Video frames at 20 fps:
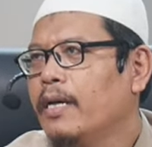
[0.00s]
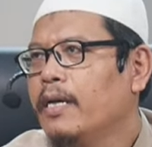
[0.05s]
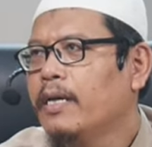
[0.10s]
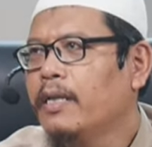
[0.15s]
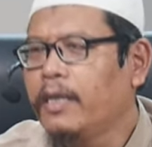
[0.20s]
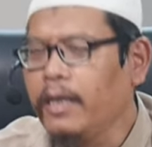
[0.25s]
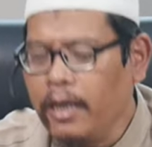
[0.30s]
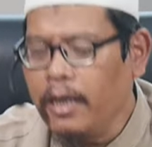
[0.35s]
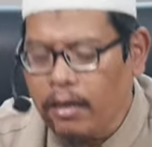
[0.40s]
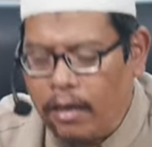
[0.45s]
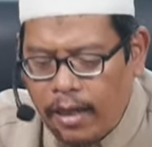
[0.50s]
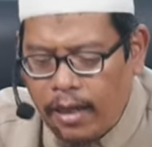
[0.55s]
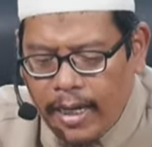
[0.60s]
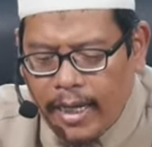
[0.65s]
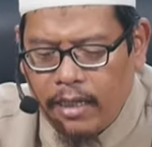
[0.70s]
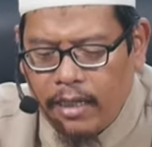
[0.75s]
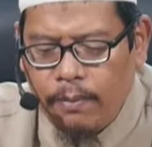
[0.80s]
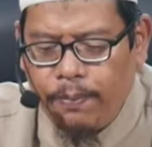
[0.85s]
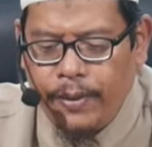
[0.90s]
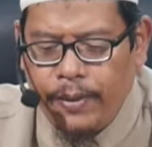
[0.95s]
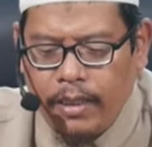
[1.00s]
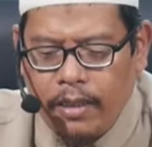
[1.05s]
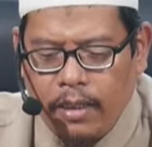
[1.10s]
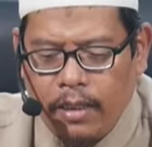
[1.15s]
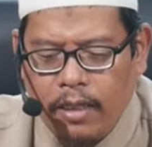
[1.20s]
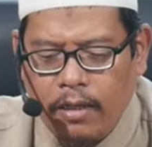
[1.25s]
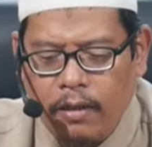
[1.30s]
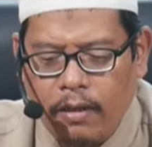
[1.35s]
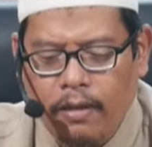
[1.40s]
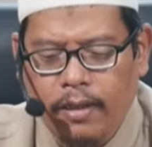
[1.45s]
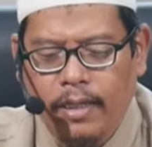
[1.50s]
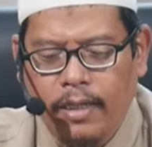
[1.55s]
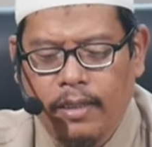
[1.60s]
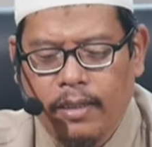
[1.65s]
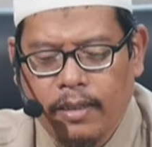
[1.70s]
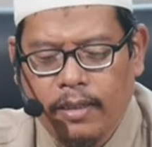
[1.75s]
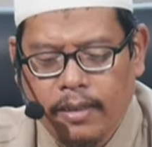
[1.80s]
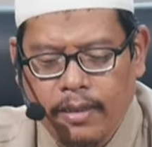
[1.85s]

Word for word: dhira'an bi dhira'in